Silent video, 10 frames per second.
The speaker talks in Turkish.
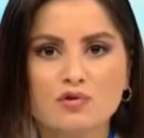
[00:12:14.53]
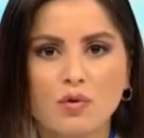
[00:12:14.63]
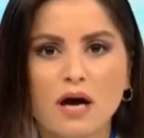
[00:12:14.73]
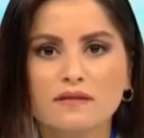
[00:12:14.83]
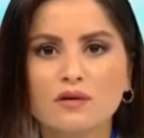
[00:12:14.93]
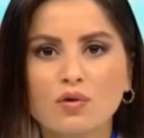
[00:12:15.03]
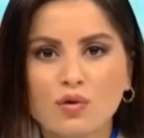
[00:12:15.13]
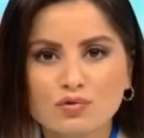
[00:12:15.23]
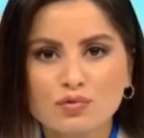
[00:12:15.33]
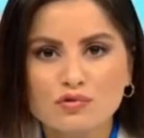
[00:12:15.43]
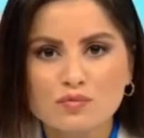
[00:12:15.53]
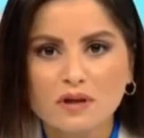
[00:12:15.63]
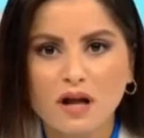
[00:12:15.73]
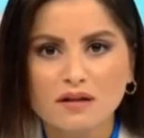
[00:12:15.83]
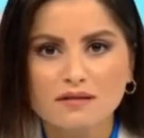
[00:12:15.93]
sokakta
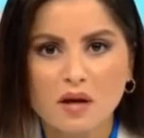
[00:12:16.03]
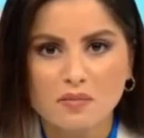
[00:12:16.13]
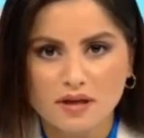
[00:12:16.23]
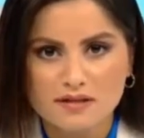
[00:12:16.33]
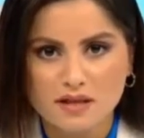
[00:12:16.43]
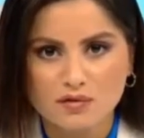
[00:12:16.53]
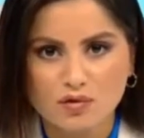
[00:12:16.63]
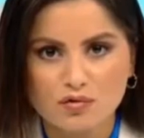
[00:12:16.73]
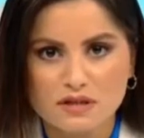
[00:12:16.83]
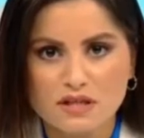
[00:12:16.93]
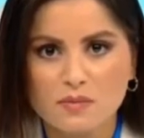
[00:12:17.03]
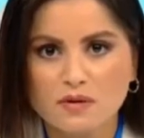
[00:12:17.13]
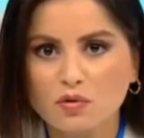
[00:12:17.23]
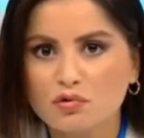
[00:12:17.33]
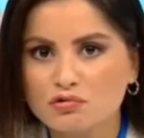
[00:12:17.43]
gördüğümüz bir halktan bahsediyoruz.
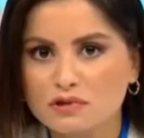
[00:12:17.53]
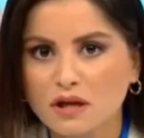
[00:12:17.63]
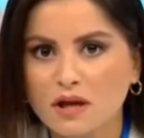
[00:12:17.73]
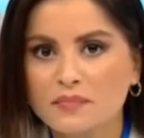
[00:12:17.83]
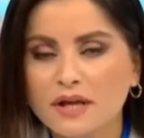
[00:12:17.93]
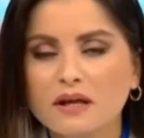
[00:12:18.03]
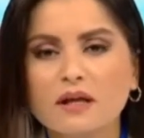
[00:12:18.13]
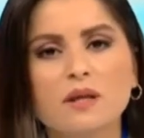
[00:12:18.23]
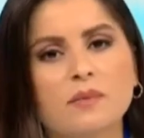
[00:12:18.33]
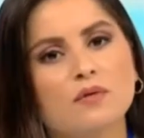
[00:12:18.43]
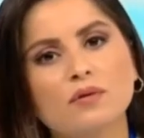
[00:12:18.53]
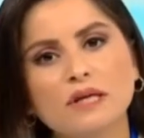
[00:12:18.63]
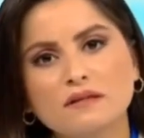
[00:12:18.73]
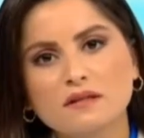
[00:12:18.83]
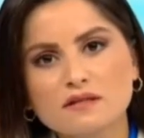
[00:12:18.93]
2009'da,
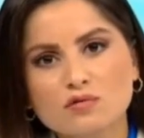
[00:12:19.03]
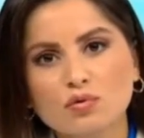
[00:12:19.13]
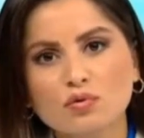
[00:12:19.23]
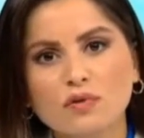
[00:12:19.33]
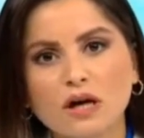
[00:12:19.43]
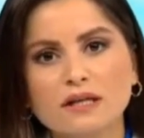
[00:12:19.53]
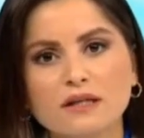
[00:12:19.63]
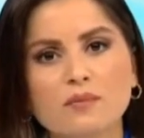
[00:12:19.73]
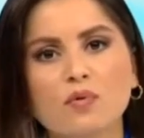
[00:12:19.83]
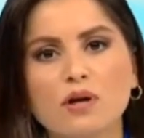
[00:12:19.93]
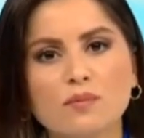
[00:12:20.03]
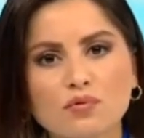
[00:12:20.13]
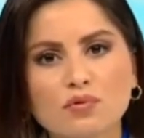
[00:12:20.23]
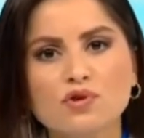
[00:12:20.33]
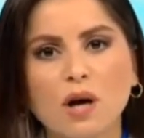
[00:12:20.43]
2017'nin sonunda yine
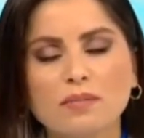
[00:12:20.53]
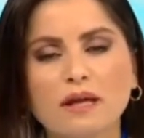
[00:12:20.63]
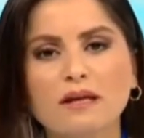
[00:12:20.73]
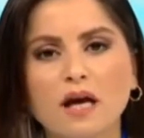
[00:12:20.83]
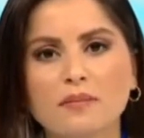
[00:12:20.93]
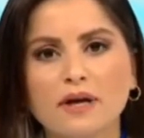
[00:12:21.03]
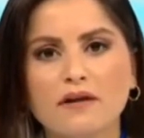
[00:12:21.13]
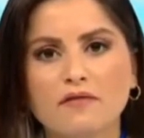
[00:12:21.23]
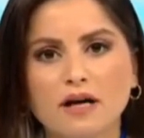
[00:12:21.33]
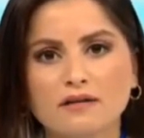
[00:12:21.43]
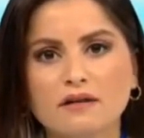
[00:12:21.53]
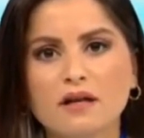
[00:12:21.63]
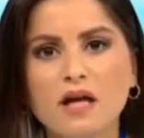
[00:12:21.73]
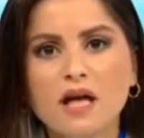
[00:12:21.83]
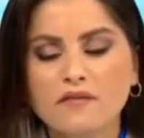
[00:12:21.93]
böyle büyük çaplı eylemler
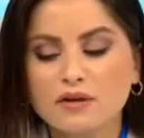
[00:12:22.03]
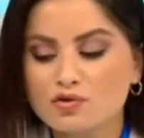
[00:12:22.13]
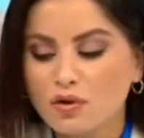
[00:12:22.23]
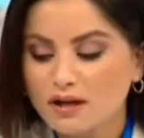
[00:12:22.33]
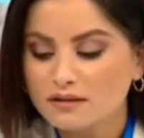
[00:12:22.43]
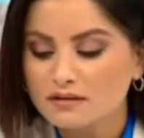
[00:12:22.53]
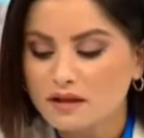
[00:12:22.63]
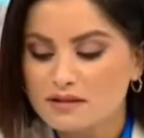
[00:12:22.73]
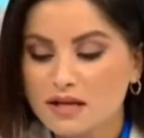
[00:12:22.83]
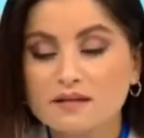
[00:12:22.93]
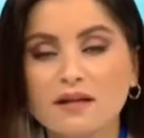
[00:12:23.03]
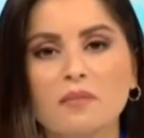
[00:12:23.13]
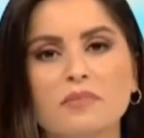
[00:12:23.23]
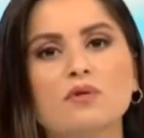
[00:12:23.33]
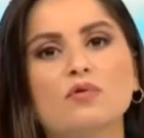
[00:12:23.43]
vardı. Ve şu anda da
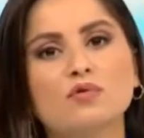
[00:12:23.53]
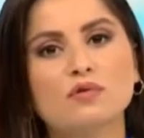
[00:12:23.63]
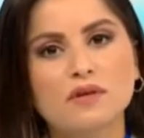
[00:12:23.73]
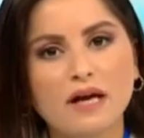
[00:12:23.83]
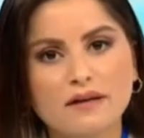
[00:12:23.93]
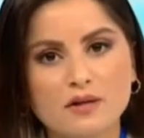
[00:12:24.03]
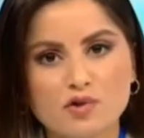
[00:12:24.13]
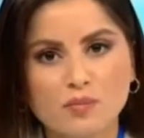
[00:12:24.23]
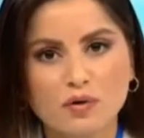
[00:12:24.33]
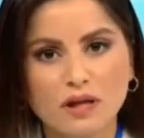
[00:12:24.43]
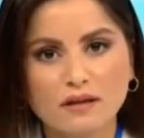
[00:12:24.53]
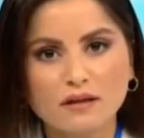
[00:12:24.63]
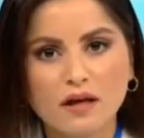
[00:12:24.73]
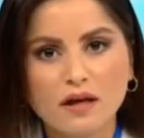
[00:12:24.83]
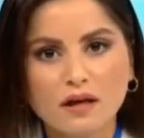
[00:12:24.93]
zaten bir otoriter rejim
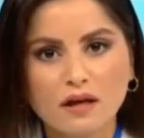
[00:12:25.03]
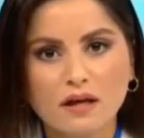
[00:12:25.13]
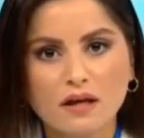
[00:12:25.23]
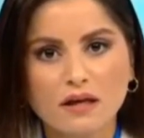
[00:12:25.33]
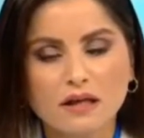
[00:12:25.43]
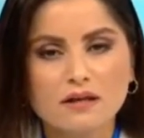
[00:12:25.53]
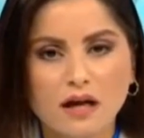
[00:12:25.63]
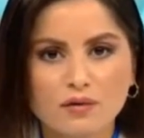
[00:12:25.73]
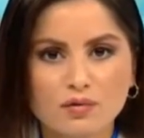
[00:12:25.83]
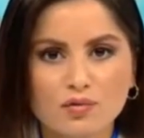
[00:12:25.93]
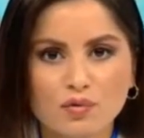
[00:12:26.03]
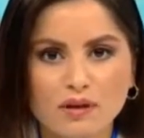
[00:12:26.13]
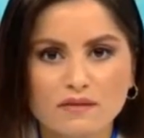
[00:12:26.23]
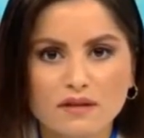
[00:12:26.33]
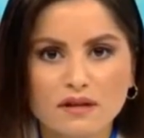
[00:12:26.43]
olan e, İran
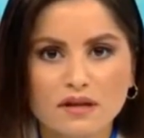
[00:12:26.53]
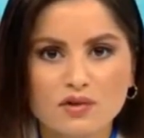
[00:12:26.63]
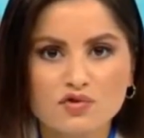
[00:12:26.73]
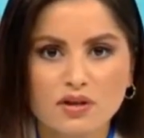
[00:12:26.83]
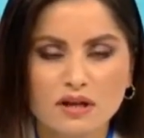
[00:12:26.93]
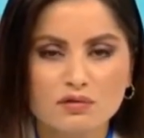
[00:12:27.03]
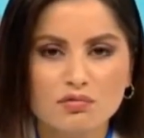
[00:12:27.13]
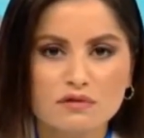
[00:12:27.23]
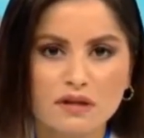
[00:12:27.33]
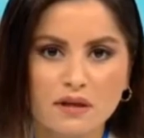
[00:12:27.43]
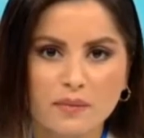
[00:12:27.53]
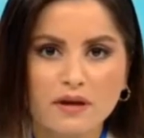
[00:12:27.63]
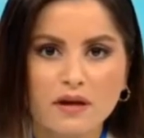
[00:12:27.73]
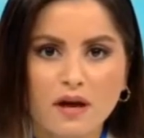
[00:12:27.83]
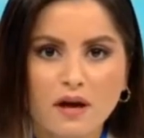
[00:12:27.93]
hükümeti, Çin, Rusya
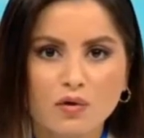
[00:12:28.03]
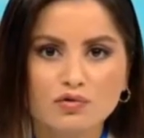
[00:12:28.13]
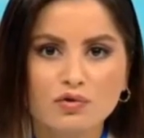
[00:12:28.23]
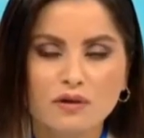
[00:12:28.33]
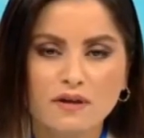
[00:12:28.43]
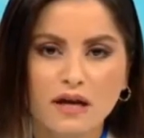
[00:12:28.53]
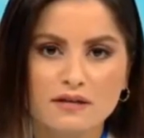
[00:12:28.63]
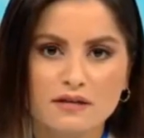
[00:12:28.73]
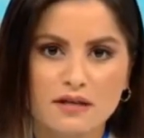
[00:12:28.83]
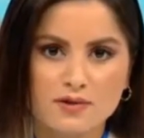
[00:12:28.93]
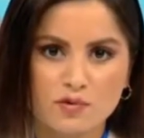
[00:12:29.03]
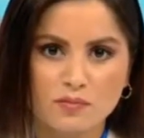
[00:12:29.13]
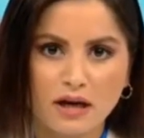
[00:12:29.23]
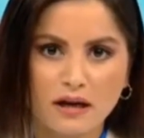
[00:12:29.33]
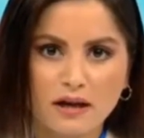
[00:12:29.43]
gibi otoriter
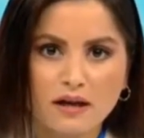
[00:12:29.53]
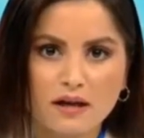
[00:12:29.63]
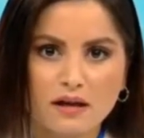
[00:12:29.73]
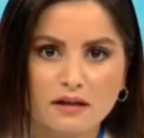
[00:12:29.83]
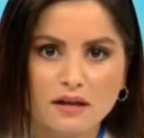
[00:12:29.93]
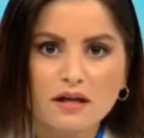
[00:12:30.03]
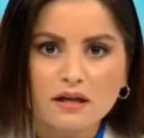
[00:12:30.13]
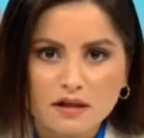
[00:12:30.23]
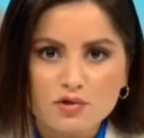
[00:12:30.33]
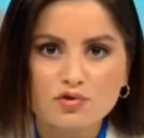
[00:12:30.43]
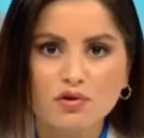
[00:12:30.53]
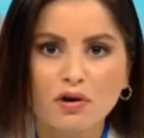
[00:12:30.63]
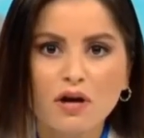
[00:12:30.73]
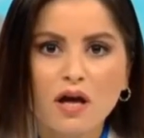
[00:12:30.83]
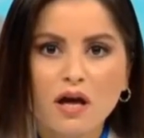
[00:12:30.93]
rejimlerle
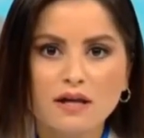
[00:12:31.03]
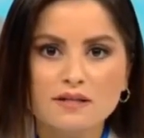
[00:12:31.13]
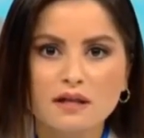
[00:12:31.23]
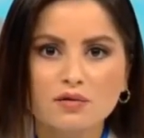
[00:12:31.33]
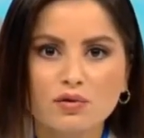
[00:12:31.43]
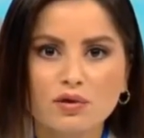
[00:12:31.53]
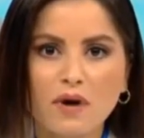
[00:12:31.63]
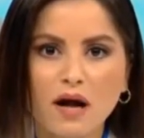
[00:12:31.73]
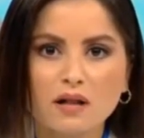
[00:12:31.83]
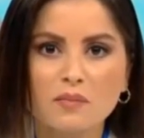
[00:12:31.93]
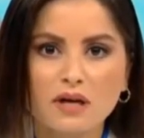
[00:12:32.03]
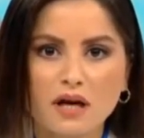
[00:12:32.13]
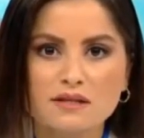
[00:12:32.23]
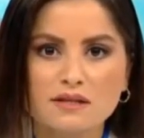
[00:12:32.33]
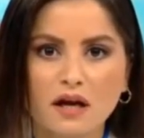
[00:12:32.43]
yakınlaşıyor. E, sanıyorum halk
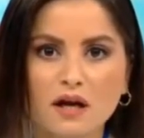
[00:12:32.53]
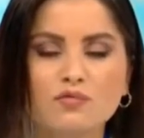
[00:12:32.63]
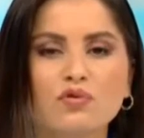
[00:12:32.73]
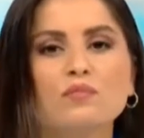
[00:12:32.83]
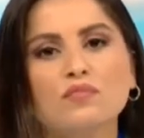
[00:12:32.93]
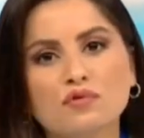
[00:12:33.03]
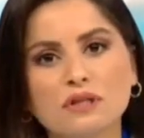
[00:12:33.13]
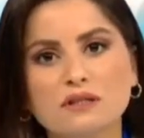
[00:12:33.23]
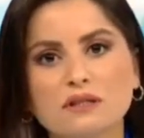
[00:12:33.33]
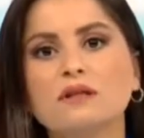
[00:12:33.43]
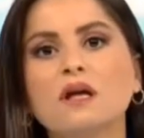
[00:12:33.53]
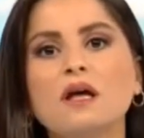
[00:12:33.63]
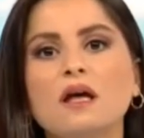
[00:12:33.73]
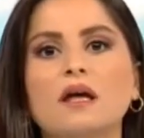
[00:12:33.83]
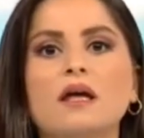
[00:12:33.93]
biraz da tüm bunların
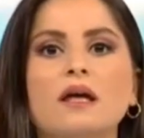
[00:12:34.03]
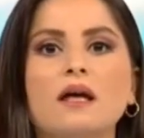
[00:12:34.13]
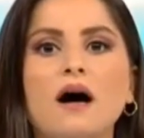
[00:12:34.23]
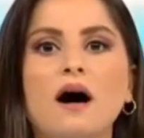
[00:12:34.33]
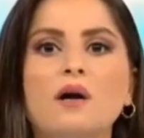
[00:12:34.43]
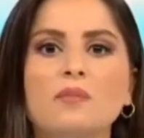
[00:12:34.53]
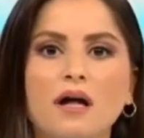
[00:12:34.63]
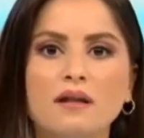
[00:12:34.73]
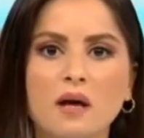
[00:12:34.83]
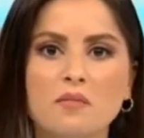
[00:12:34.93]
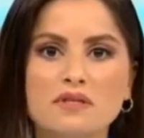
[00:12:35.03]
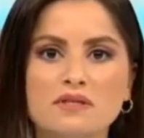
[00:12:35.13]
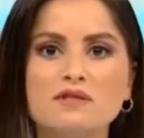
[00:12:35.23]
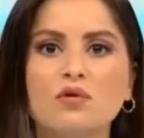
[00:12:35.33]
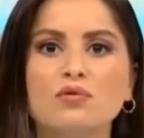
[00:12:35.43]
e,
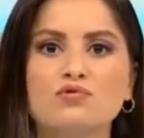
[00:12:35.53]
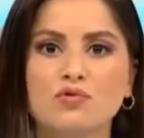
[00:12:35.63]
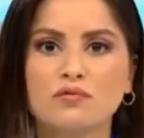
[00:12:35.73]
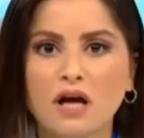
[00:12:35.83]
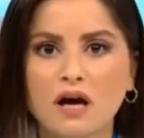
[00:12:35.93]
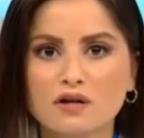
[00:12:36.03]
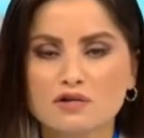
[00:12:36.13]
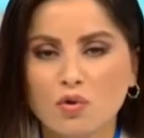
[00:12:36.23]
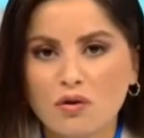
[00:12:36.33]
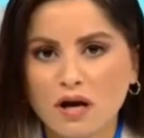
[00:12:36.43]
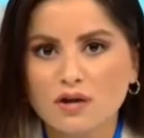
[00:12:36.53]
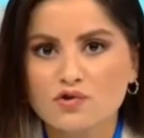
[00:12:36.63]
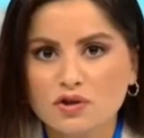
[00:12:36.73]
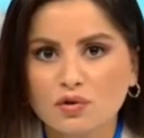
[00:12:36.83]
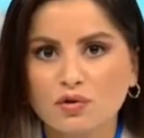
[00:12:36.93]
harmanlanması sonucunda sokağa
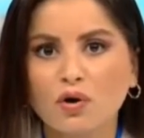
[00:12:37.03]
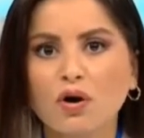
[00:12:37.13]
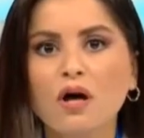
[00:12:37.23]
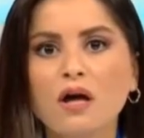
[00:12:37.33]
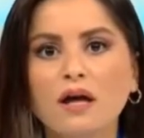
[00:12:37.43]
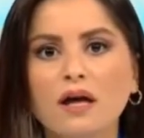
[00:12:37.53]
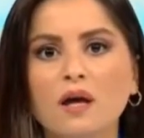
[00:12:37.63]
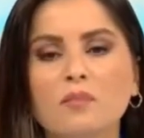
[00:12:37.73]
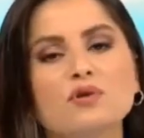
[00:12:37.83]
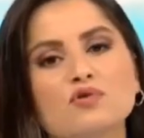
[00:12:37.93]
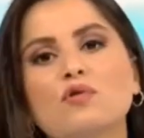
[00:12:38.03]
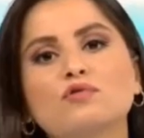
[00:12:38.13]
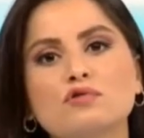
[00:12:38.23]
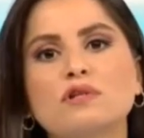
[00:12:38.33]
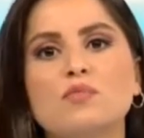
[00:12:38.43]
çıkıyor. E,
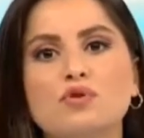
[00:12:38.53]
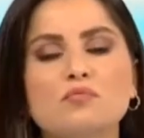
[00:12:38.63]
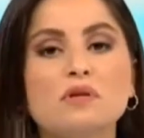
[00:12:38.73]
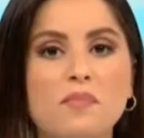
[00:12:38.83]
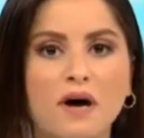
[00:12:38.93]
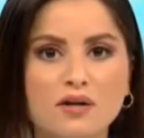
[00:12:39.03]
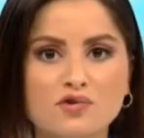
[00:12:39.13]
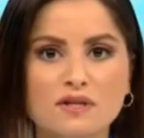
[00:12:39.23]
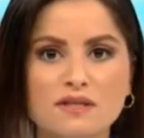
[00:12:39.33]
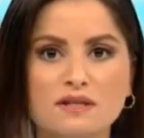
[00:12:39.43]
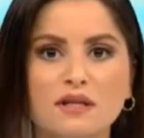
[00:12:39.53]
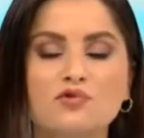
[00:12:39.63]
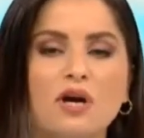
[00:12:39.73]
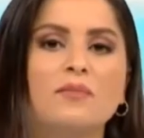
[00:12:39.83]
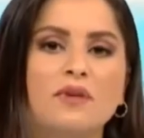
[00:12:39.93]
başörtüsü de bunun bir parçası,
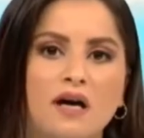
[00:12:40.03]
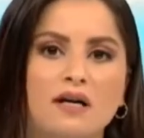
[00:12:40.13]
yaşam